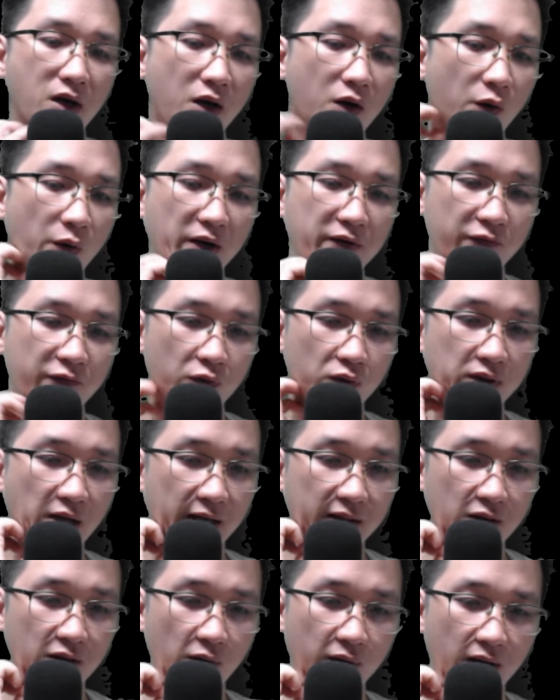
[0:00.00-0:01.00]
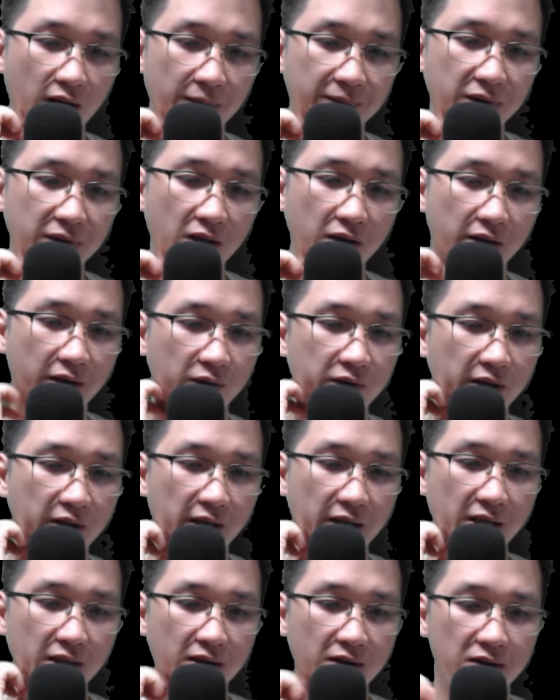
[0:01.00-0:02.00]
Huyền Vũ Thái Tổ đã lập tức hiểu được
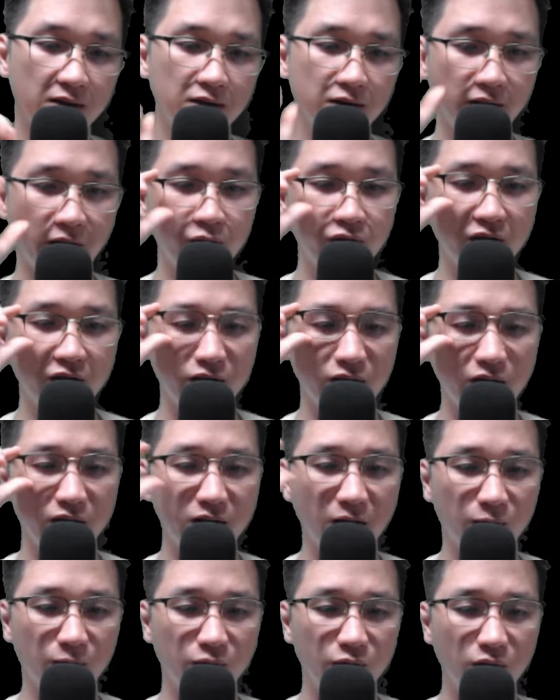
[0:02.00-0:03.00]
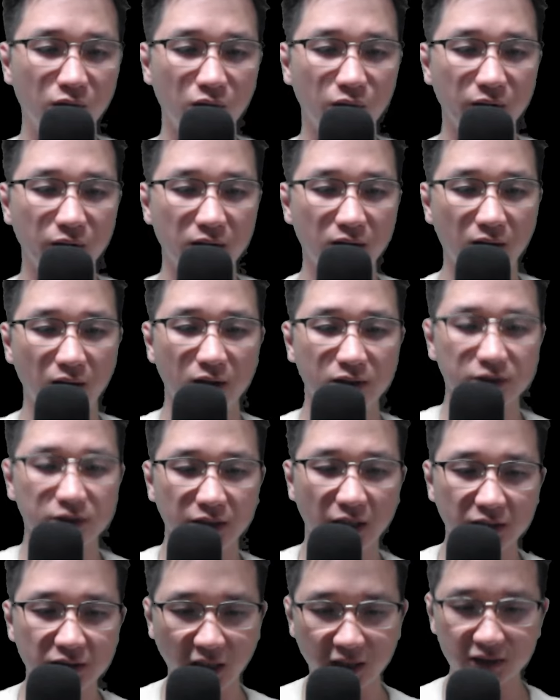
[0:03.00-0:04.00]
ý tứ, nếu như đơn độc rút lui,
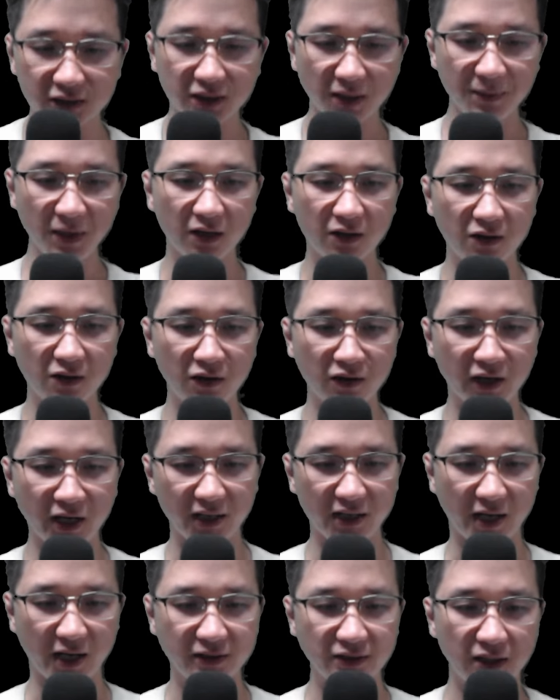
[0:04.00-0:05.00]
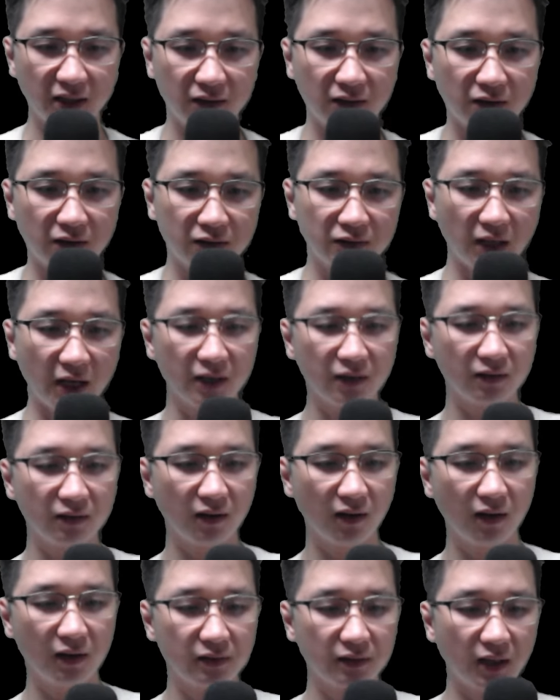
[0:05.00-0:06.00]
chắc chắn sẽ bị Khương Nghị đánh giết từng tên,
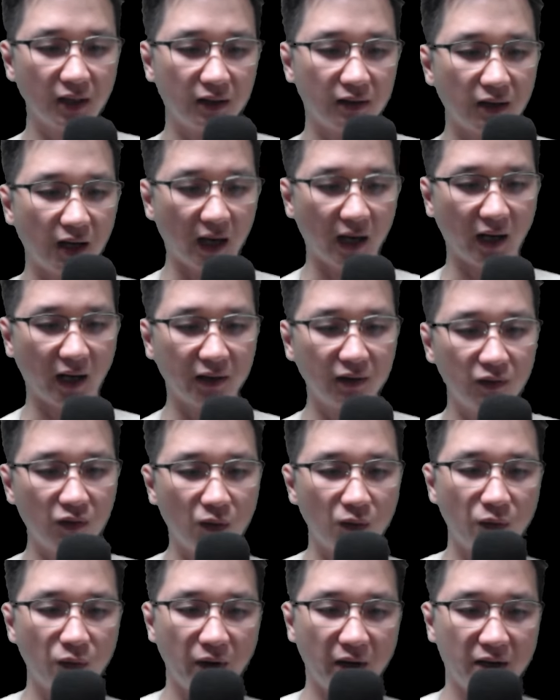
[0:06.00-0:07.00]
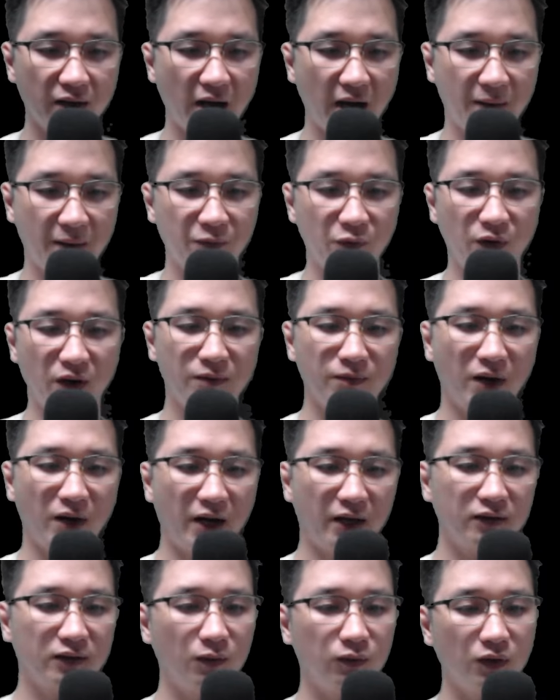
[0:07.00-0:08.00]
nhất là hắn cùng Huyền Đàm, Huyền
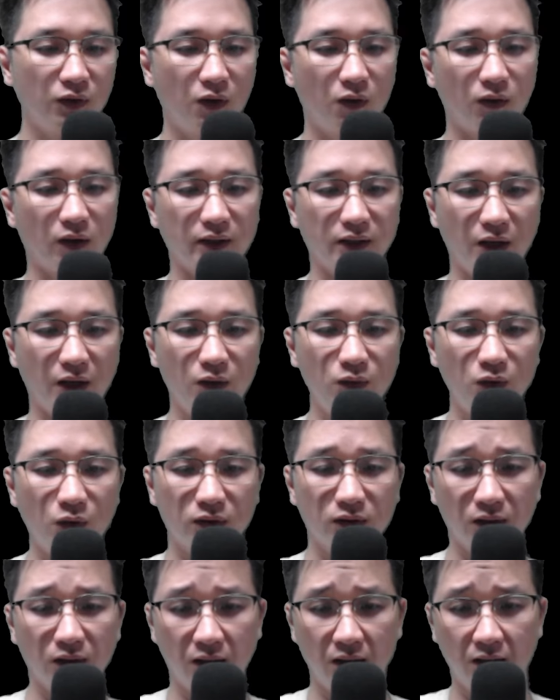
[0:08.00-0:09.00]
Mang tốc độ là thiếu hụt.